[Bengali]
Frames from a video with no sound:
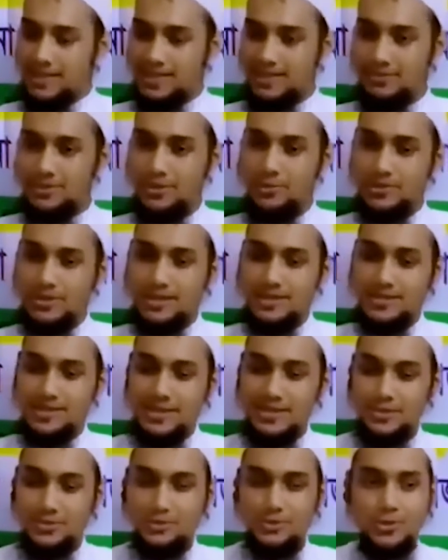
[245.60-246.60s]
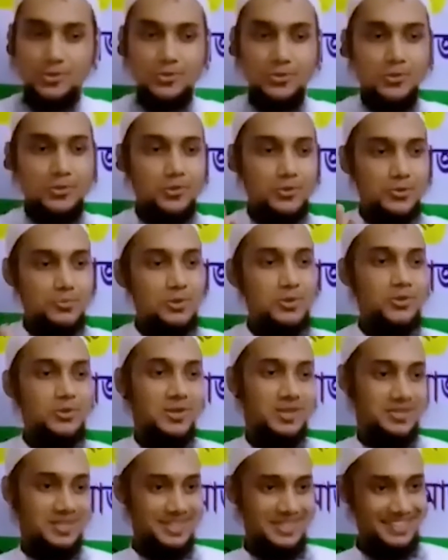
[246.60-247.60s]
বাইদা ভাই ওদের কাছে কিন্তু তখন কোনো
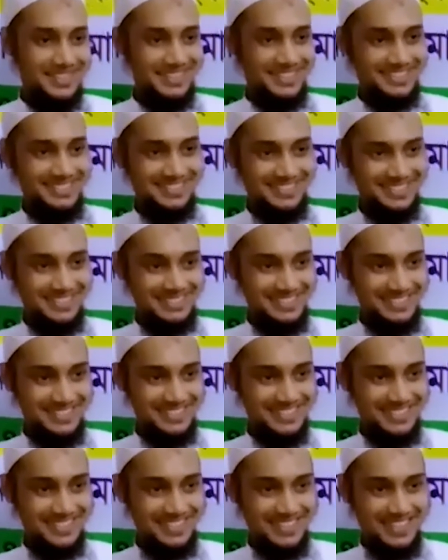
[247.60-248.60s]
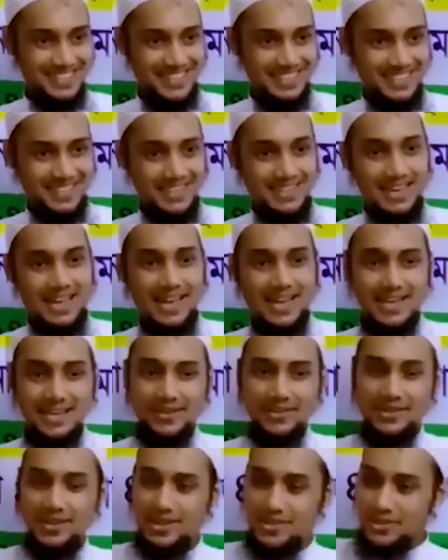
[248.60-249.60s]
নবীও আসেন তারা
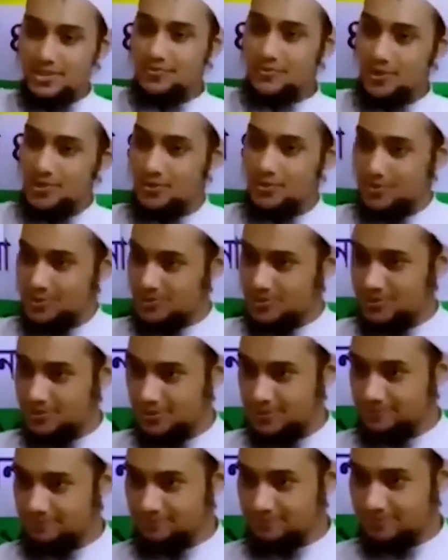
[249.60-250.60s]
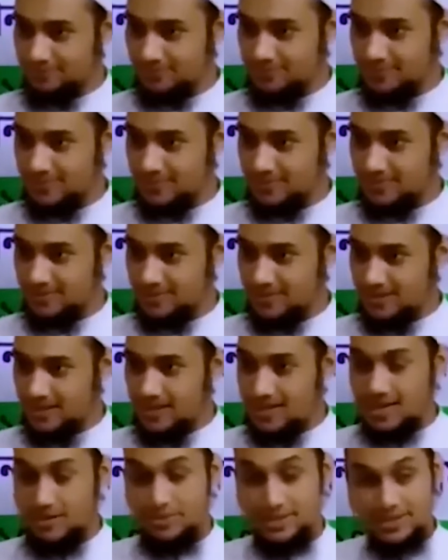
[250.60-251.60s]
আগে রিলিজিয়ান ফলো করছিল
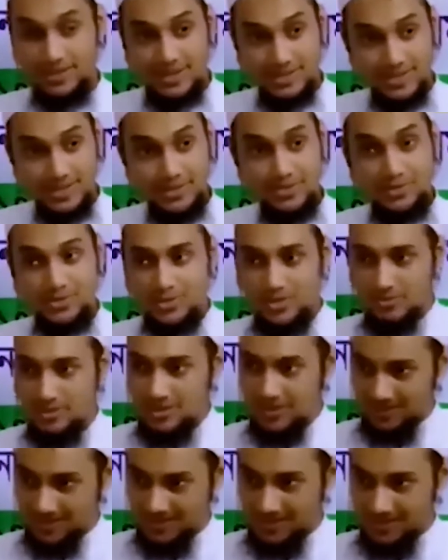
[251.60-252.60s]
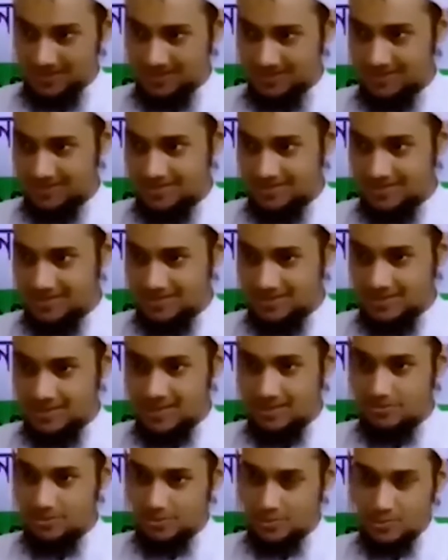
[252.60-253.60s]
আর আমাদের কাছে কিন্তু নবী আছেন
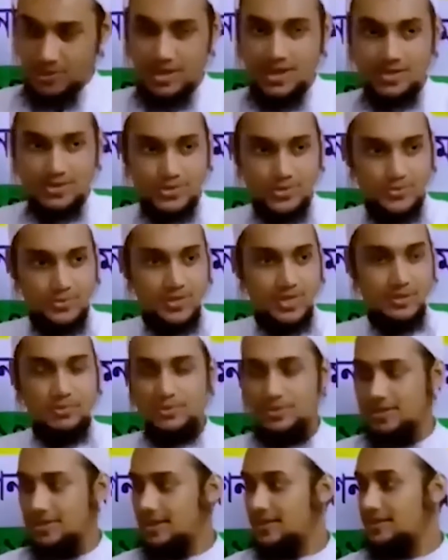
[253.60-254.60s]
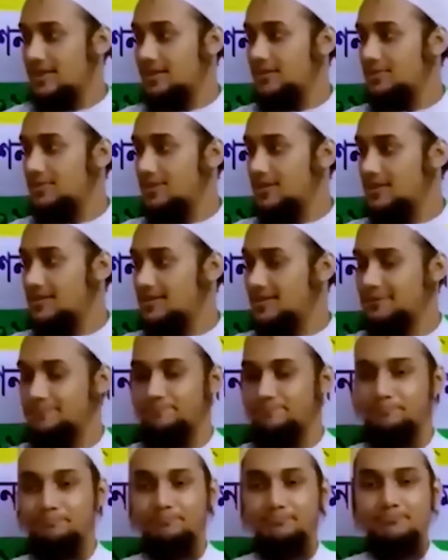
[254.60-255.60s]
এবং কোরআন সুন্না এবং তার হেদায়তগুলো আছে
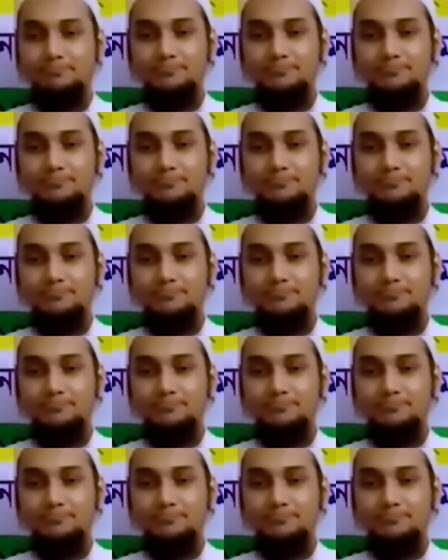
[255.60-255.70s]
